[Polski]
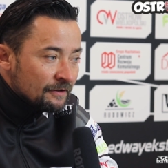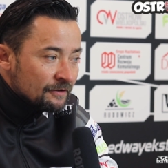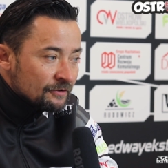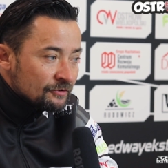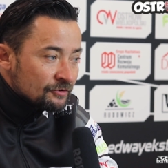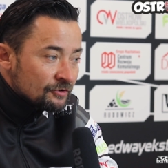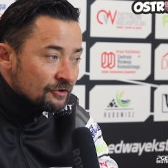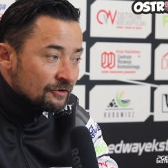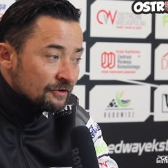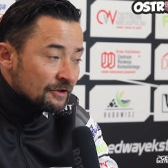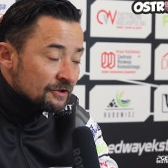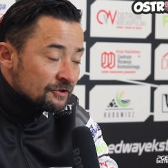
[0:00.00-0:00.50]

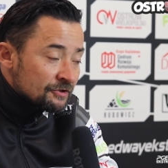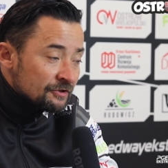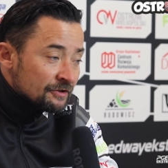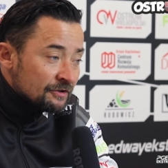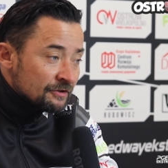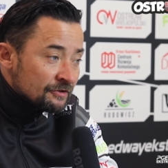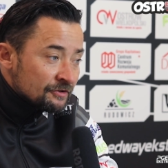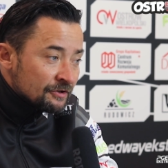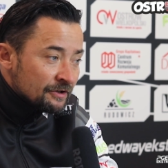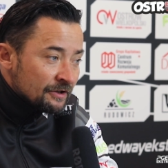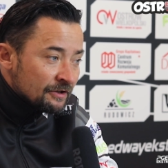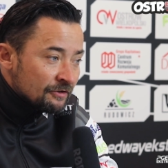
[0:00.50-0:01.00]
Szkoda,
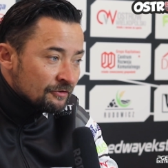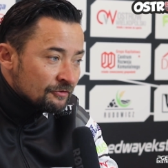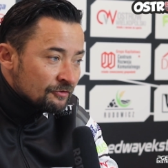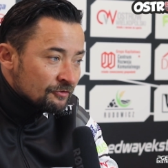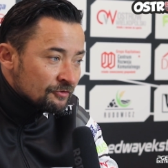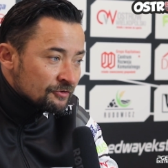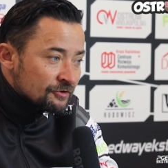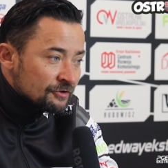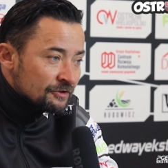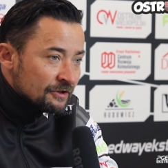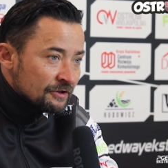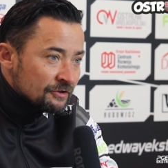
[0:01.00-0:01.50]
że, że jego
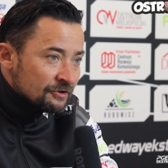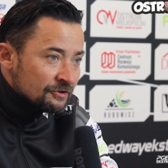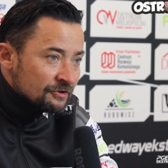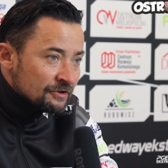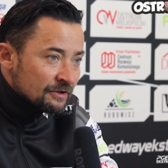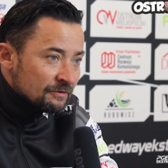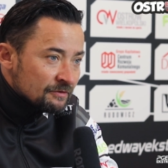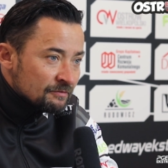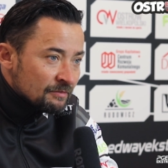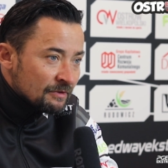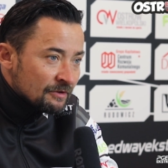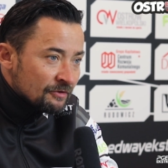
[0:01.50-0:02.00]
drużyna gdzieś
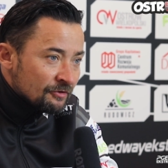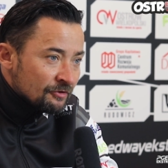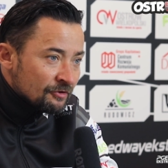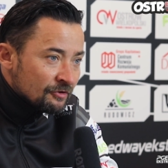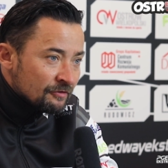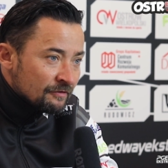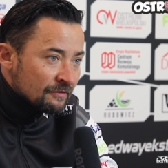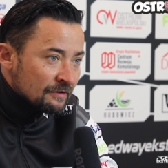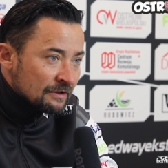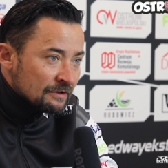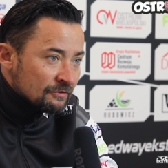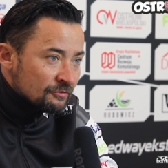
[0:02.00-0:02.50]
tam
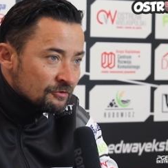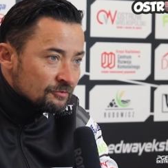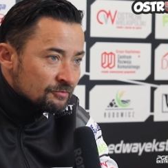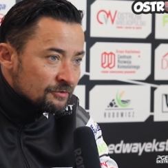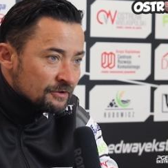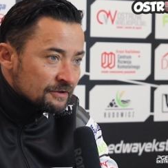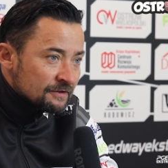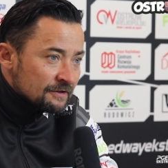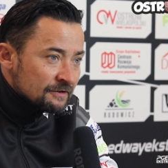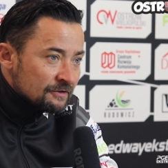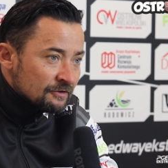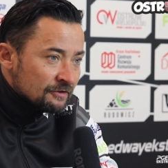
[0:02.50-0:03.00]
zbankrutowała tuż
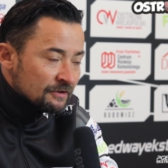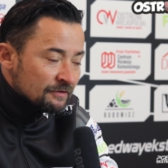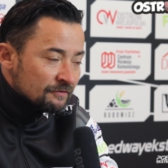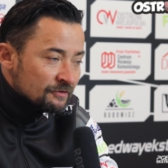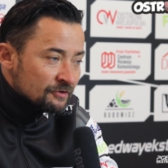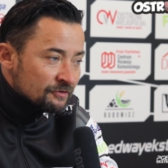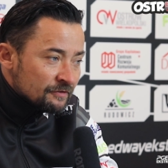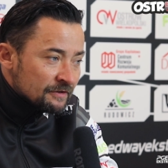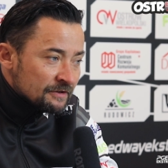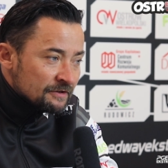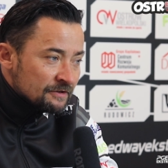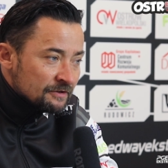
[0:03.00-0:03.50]
przed sezonem w
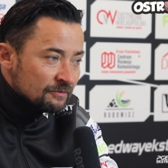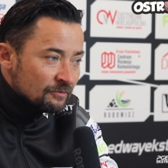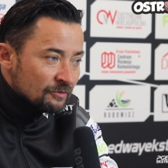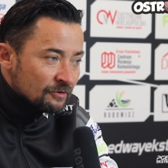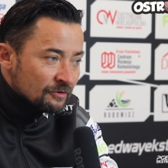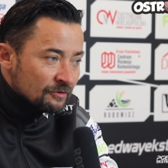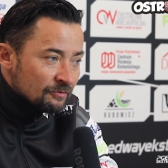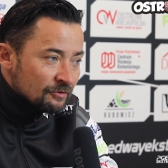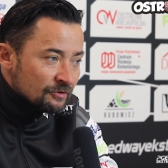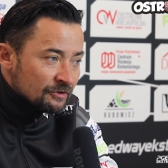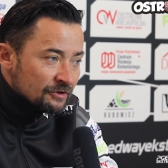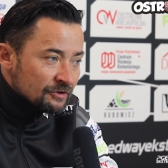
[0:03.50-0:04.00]
Szwecji,
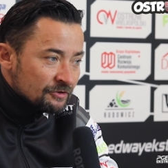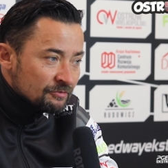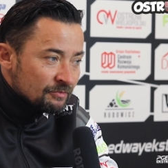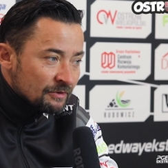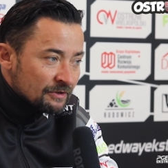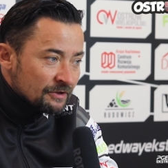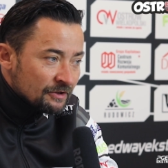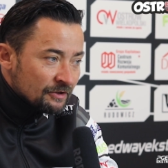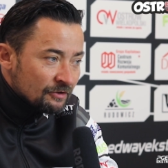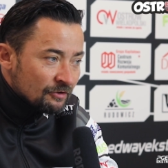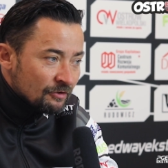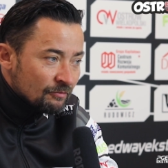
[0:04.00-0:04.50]
bo, bo też
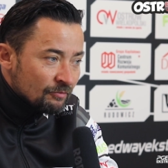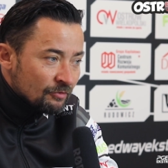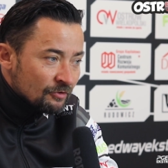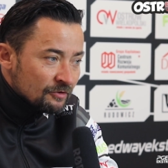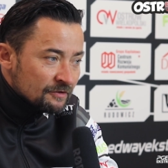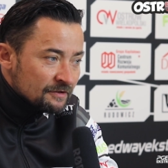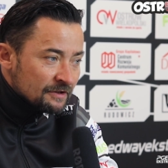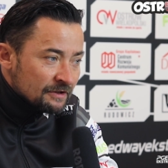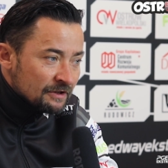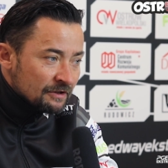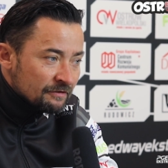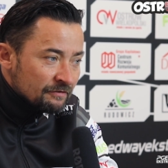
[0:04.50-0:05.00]
ma tylko
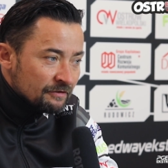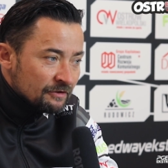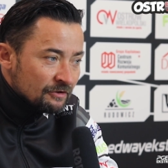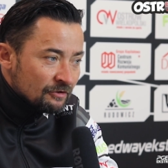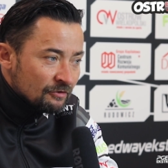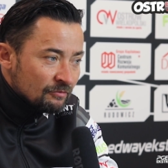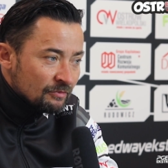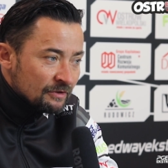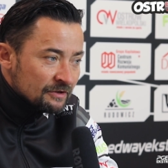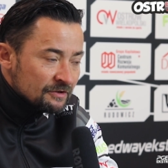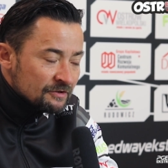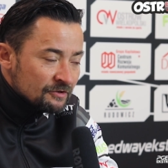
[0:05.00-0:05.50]
Polskę na chwilę
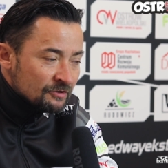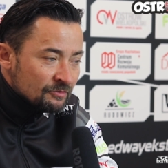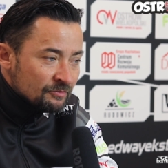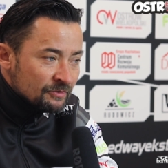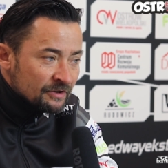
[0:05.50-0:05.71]
obecną.